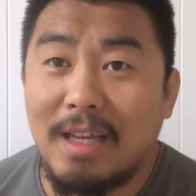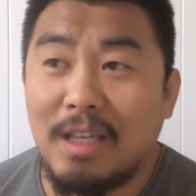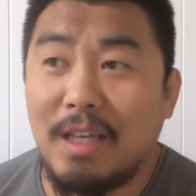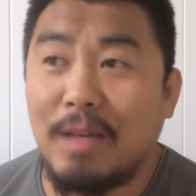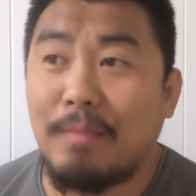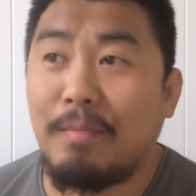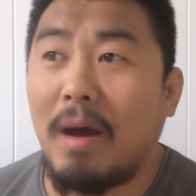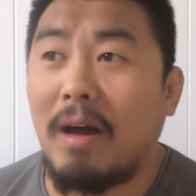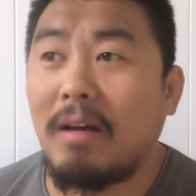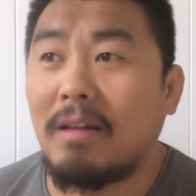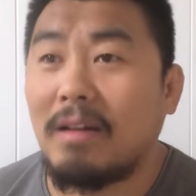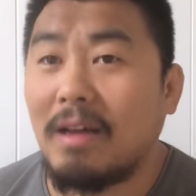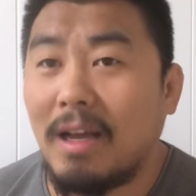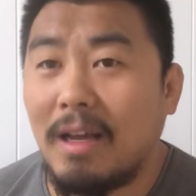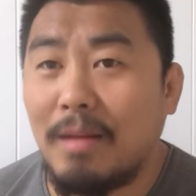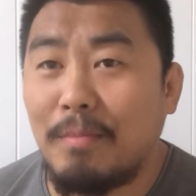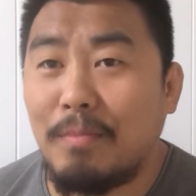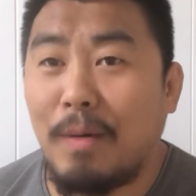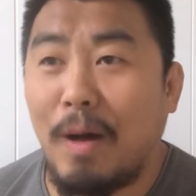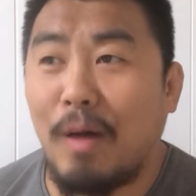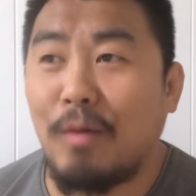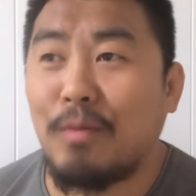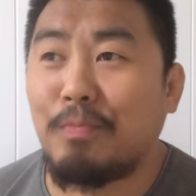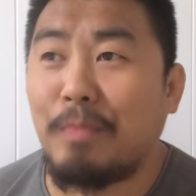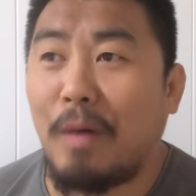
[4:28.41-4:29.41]
一帮人
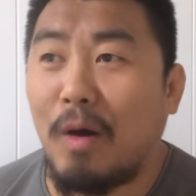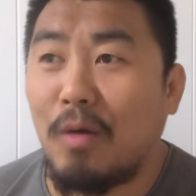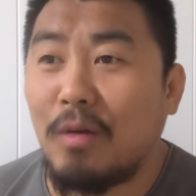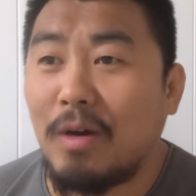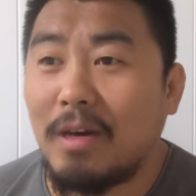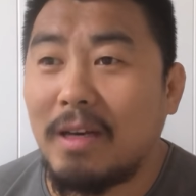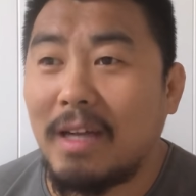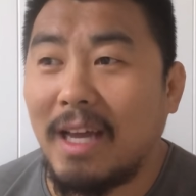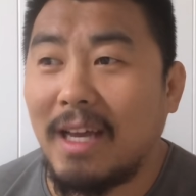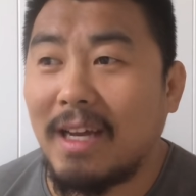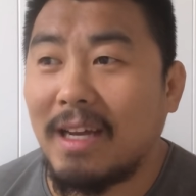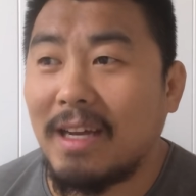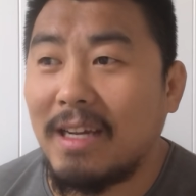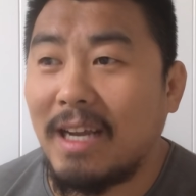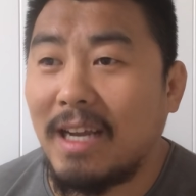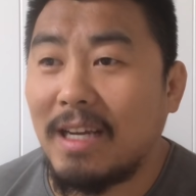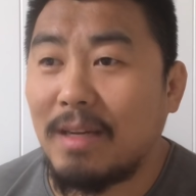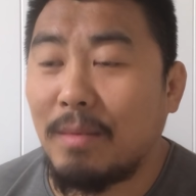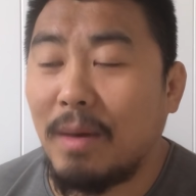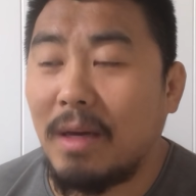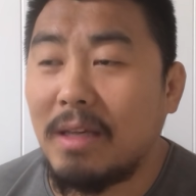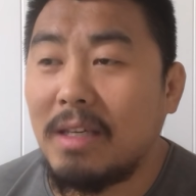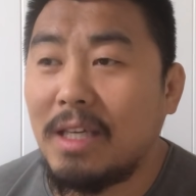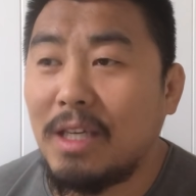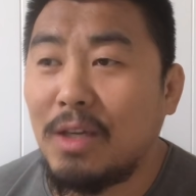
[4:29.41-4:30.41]
包包括那个那什
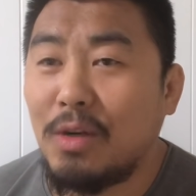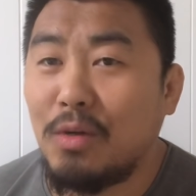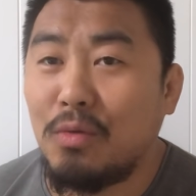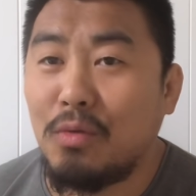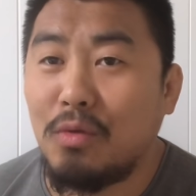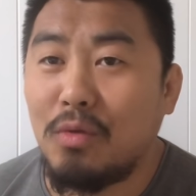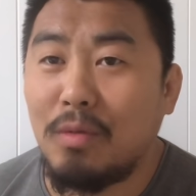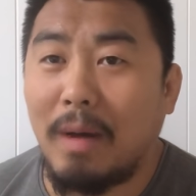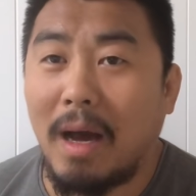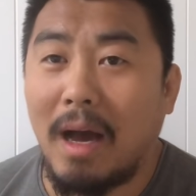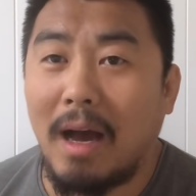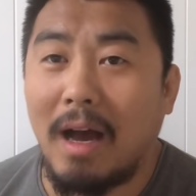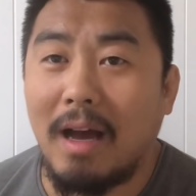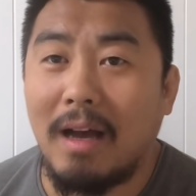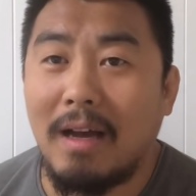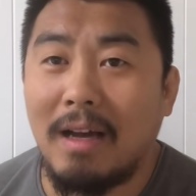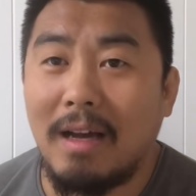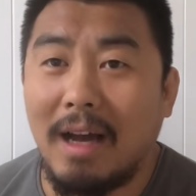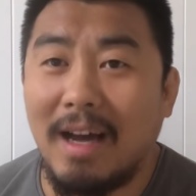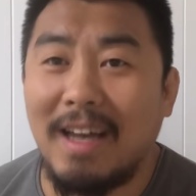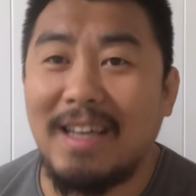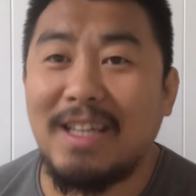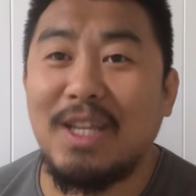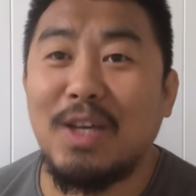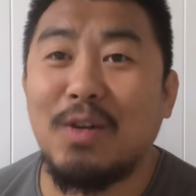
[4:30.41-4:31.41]
么一驴吧
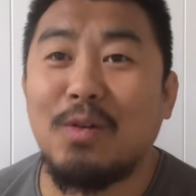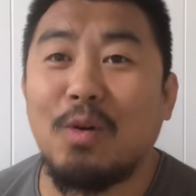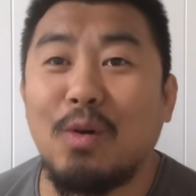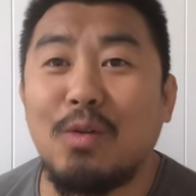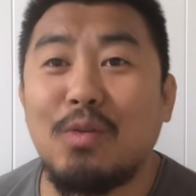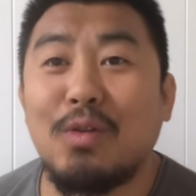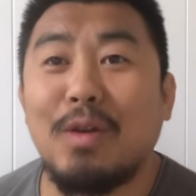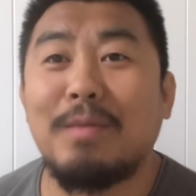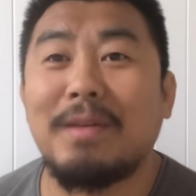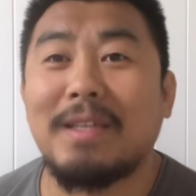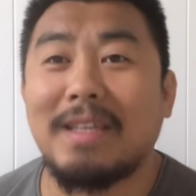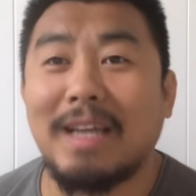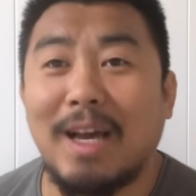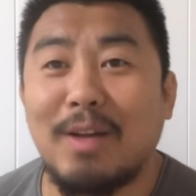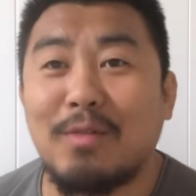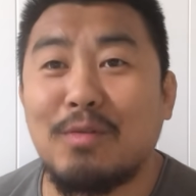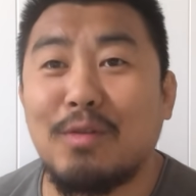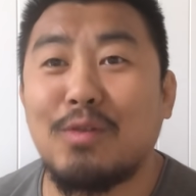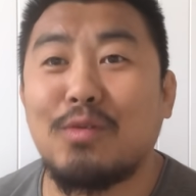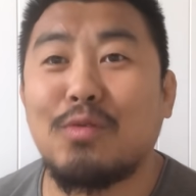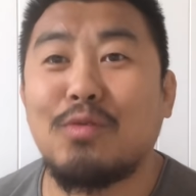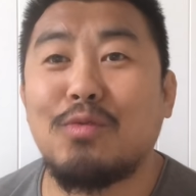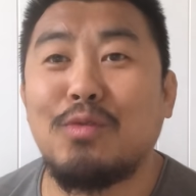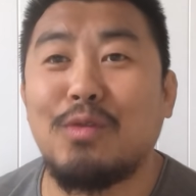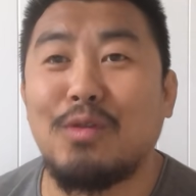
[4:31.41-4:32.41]
啊一龙，对不起啊，
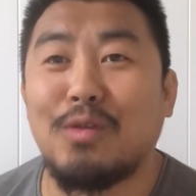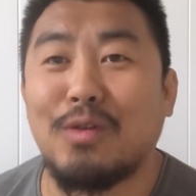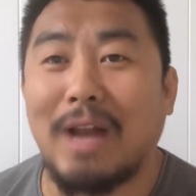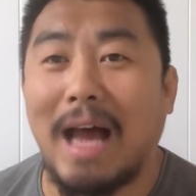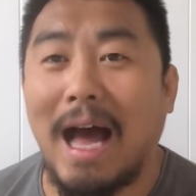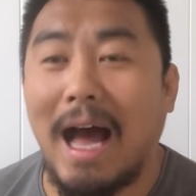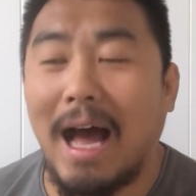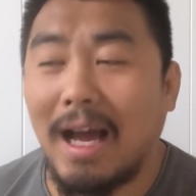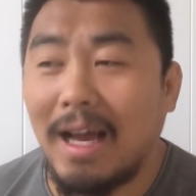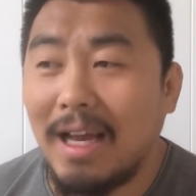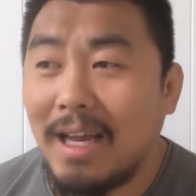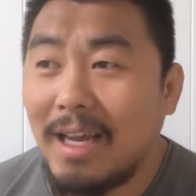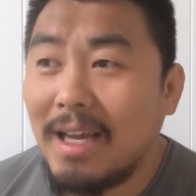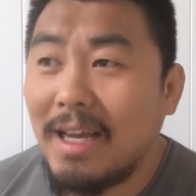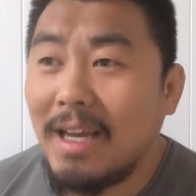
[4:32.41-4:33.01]
说秃噜了啊。